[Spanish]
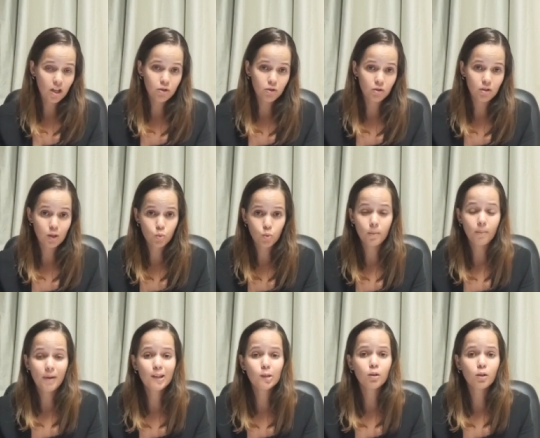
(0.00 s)
hechos y su
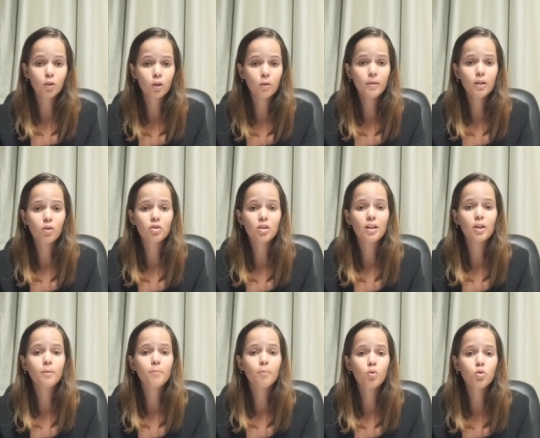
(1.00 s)
impacto económico se le
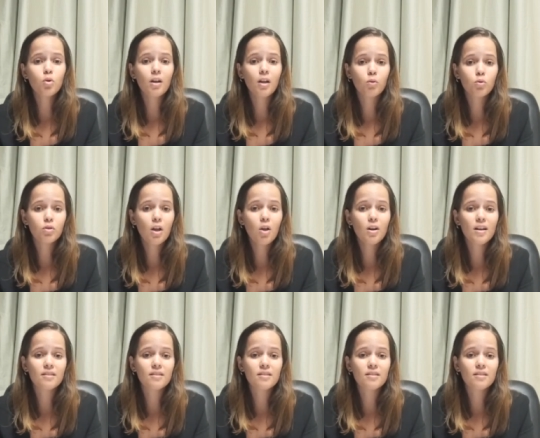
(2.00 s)
impuso al acusado